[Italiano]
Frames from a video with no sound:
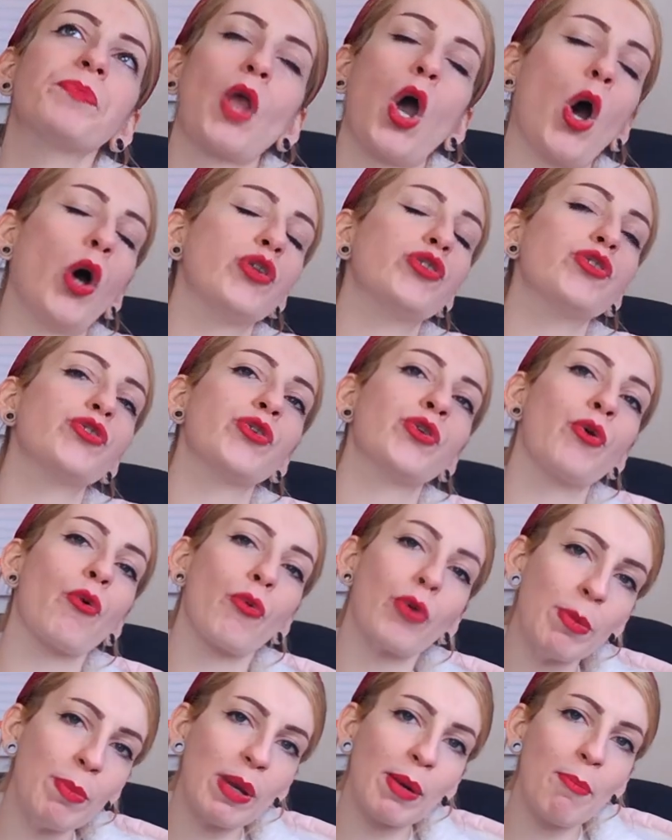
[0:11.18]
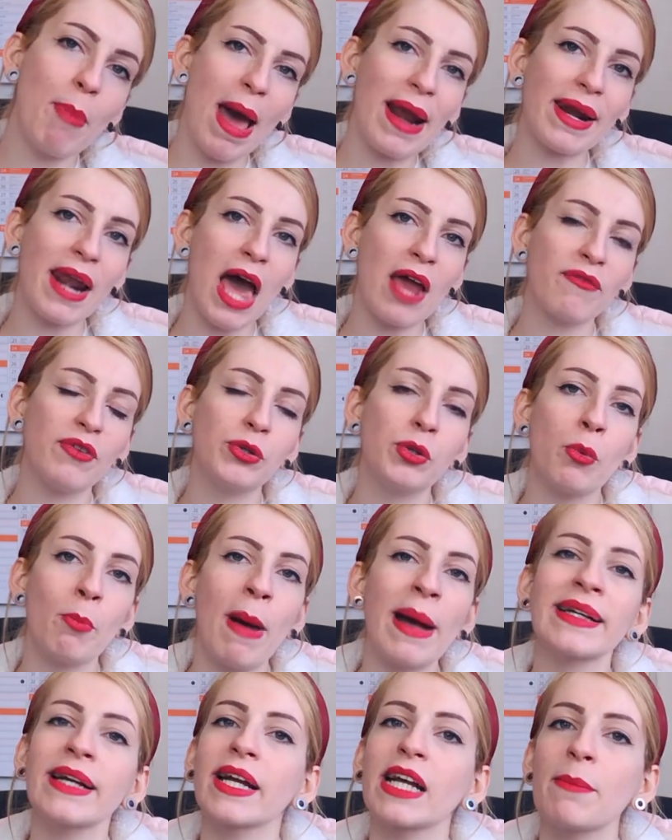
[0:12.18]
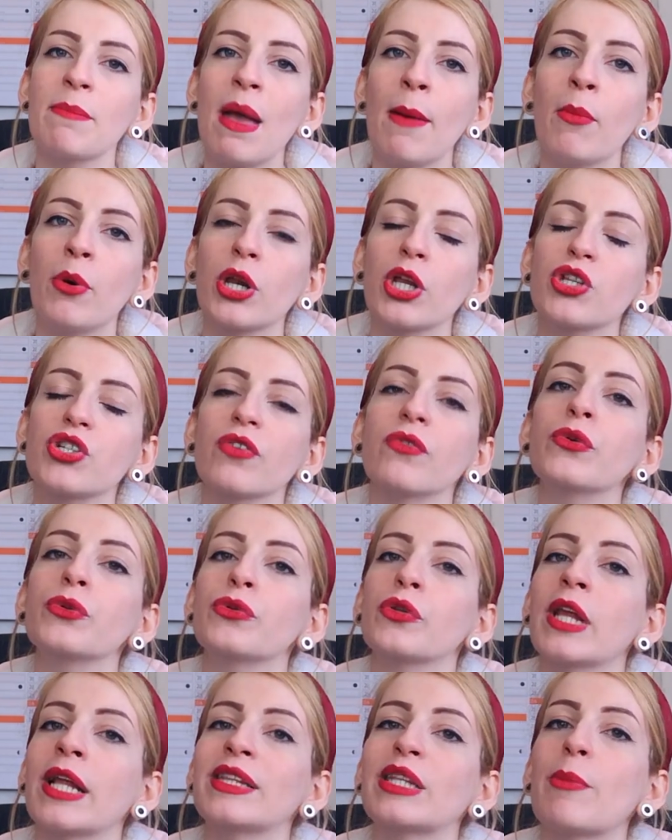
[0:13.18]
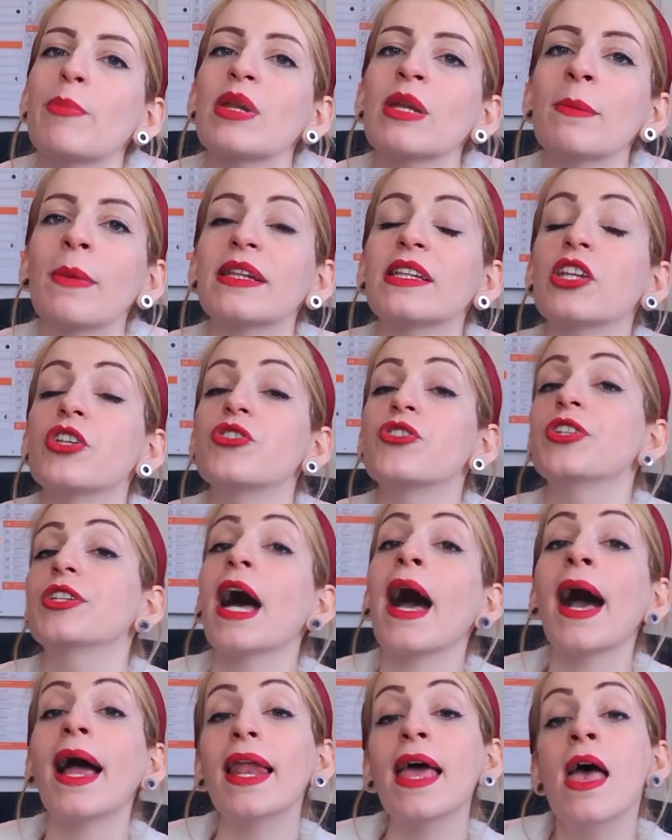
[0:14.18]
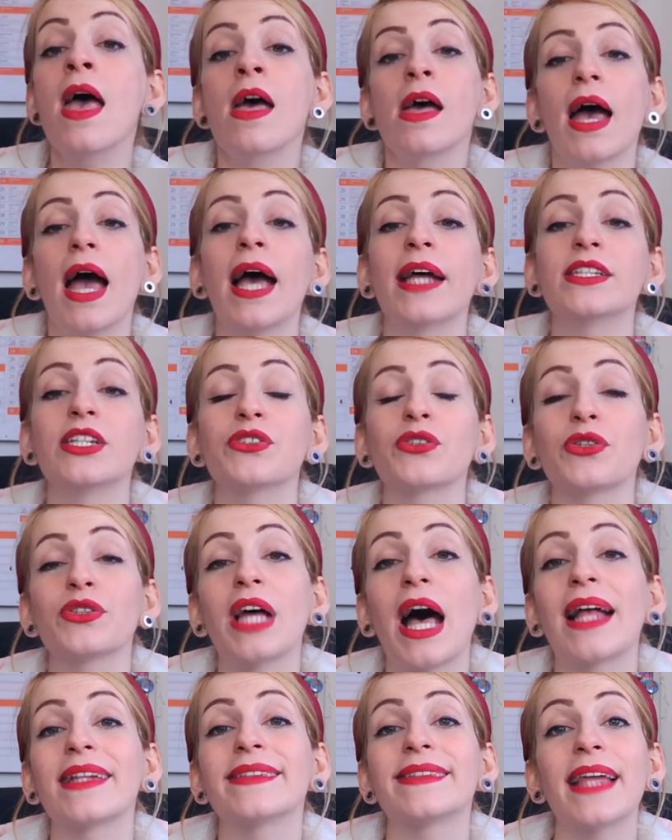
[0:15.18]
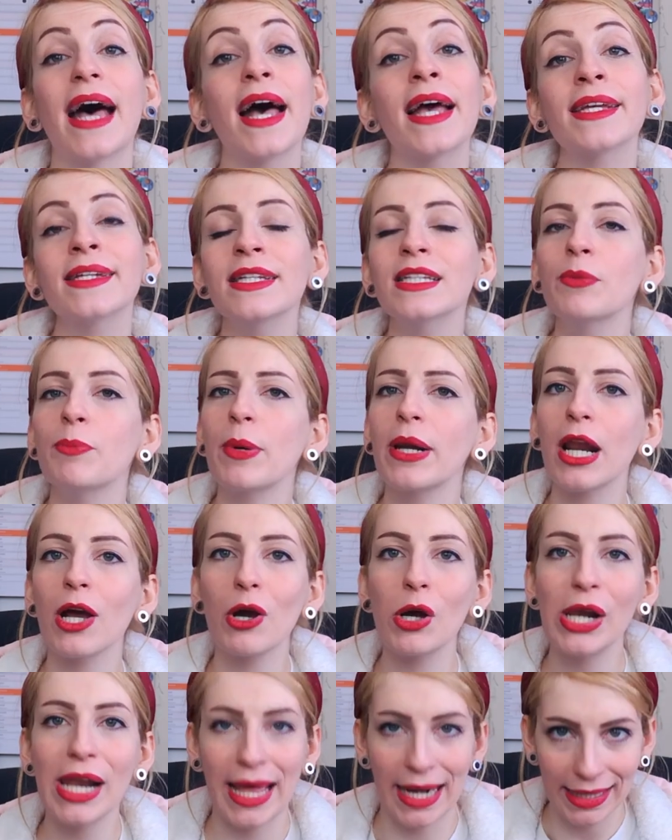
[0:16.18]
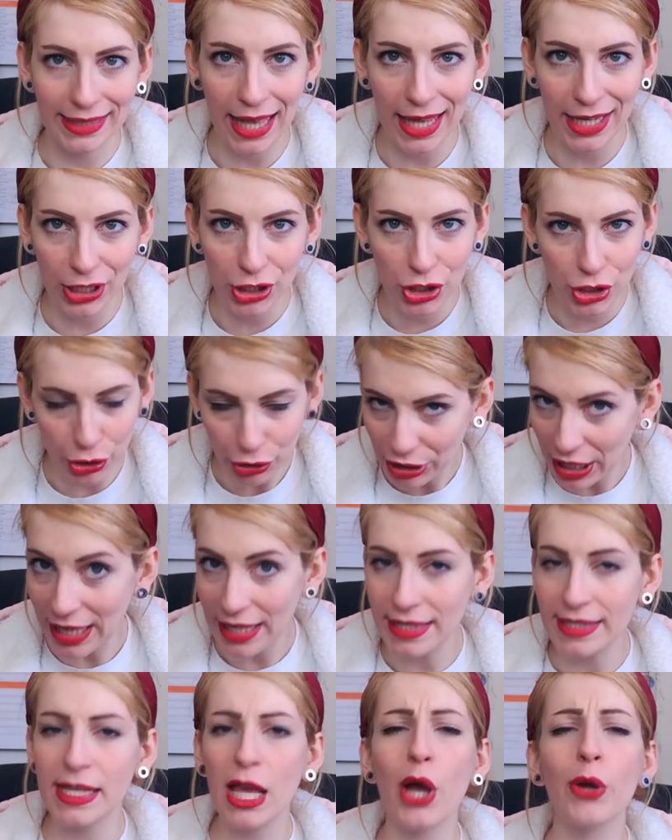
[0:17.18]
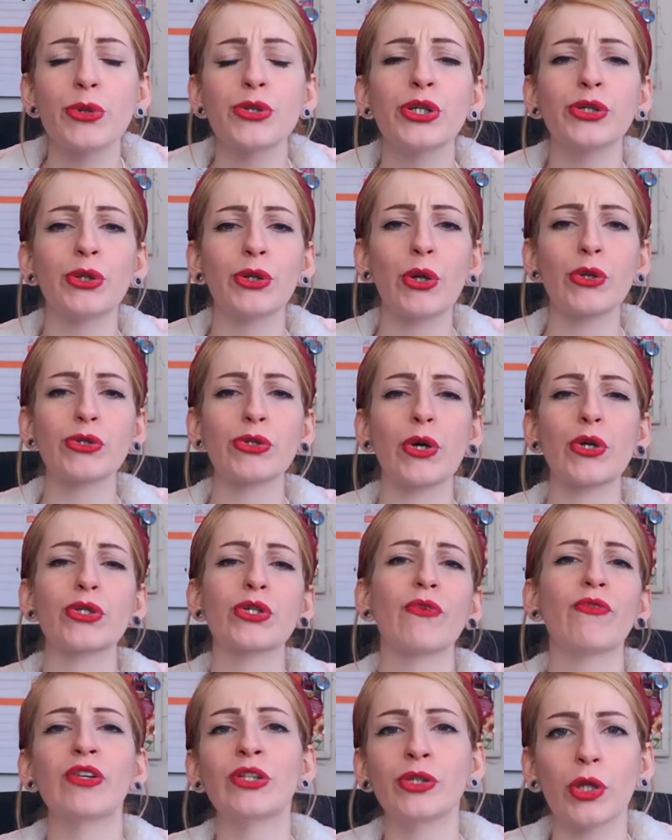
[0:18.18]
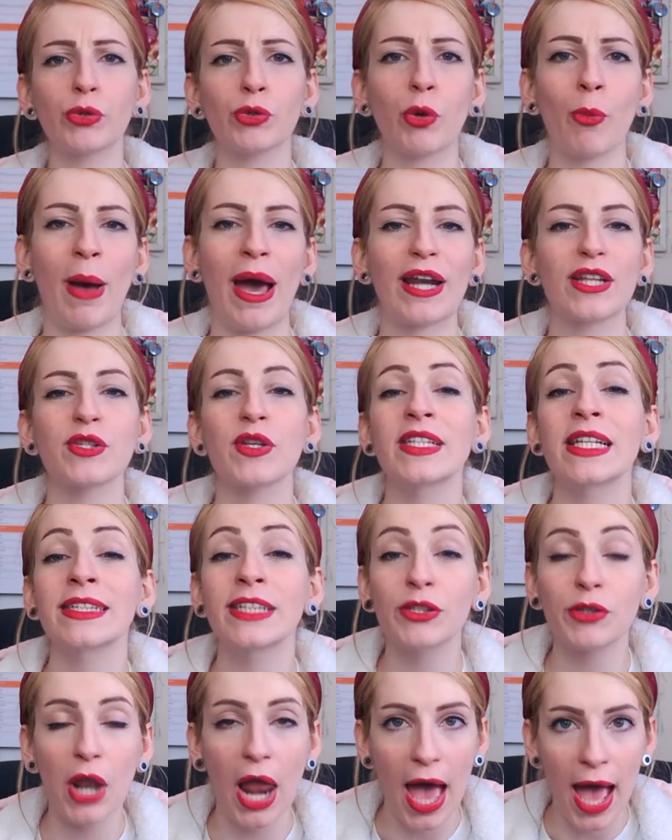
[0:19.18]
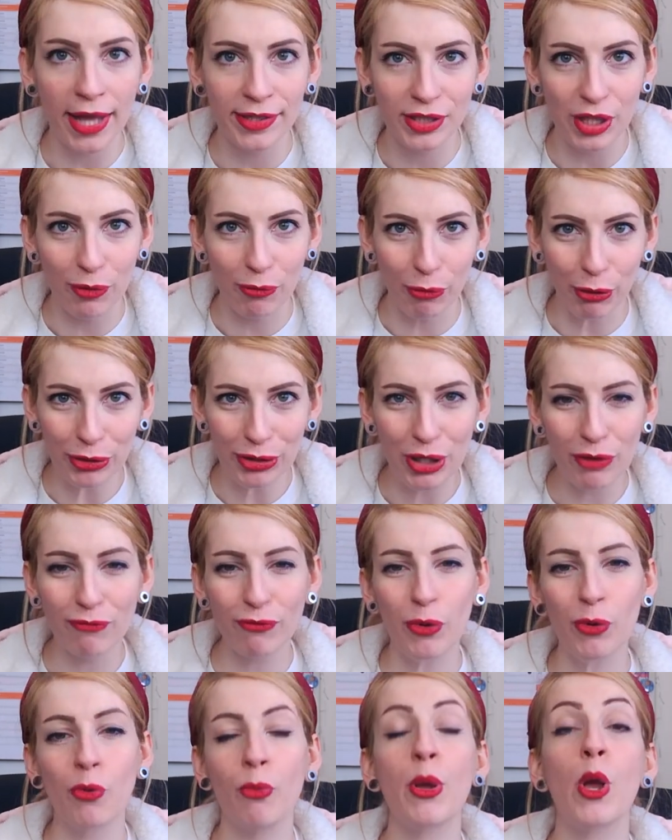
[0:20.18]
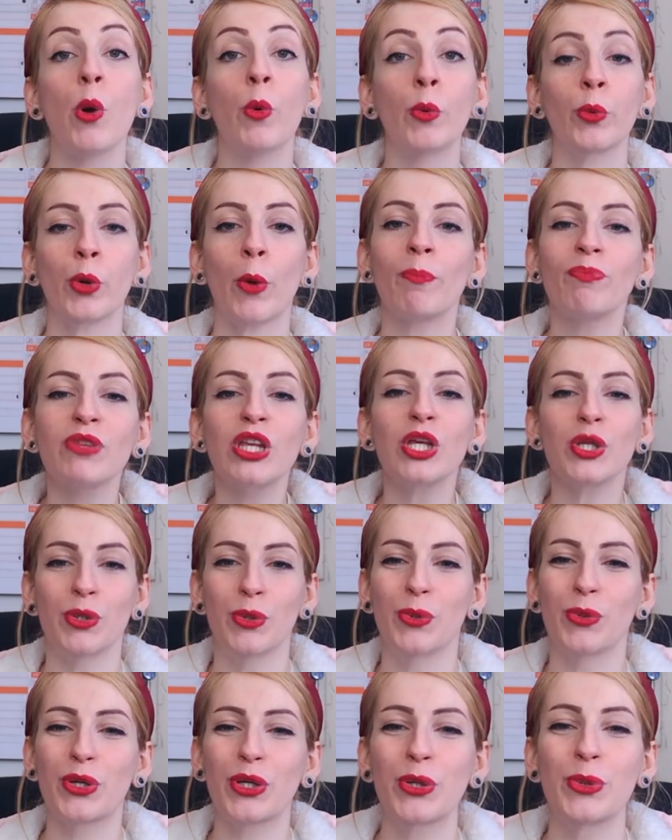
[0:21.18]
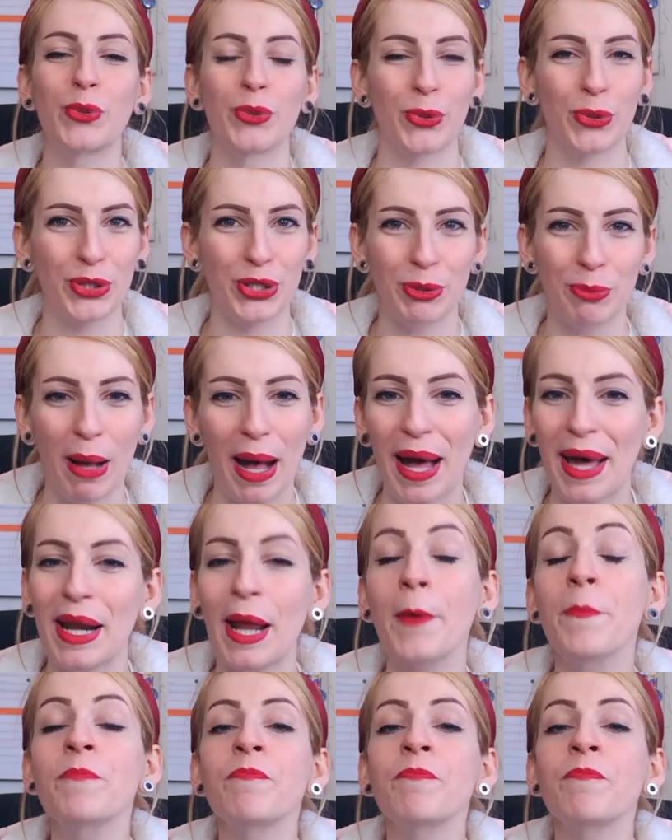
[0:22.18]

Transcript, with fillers: Oggi sono qui per parlarvi di un manga che abbiamo ricevuto in anteprima digitale, edito da Dynit per la collana Dynit Showcase. È uscito lo scorso 28 marzo e si intitola Underwater Volume 1 di Yuki Urushibara.